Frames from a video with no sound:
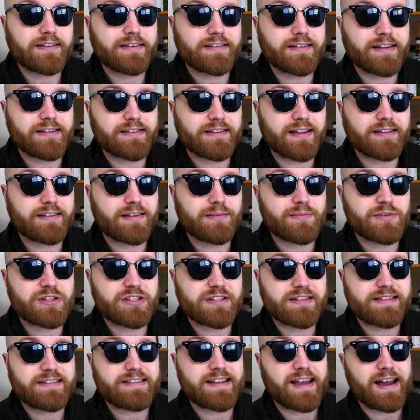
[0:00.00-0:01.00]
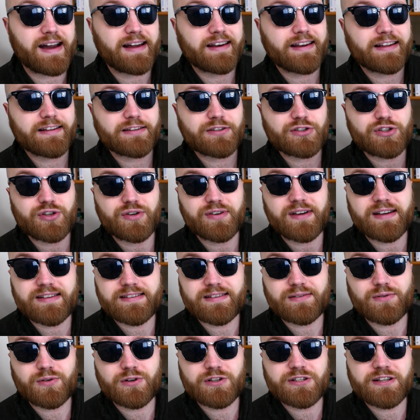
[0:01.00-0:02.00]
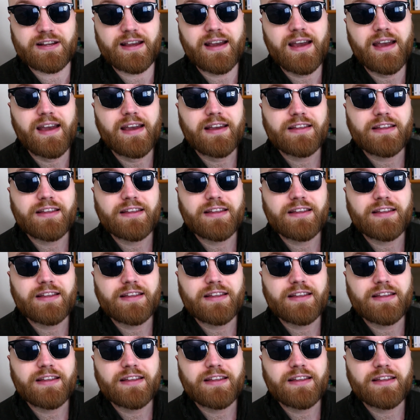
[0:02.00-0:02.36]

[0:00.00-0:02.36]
na, na tę mszycę, ale to się okazało, że